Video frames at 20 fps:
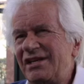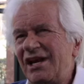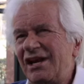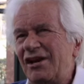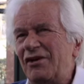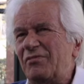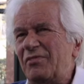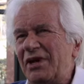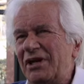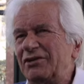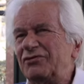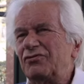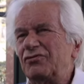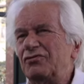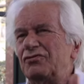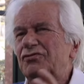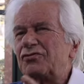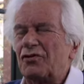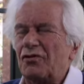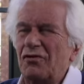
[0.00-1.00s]
que alimenta o
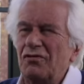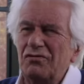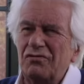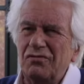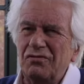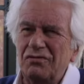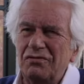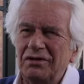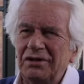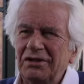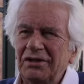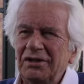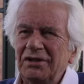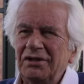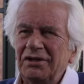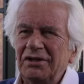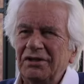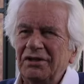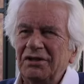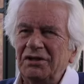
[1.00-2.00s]
tronco,
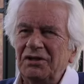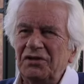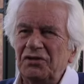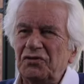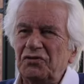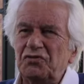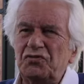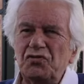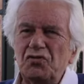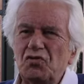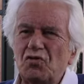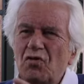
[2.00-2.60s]
do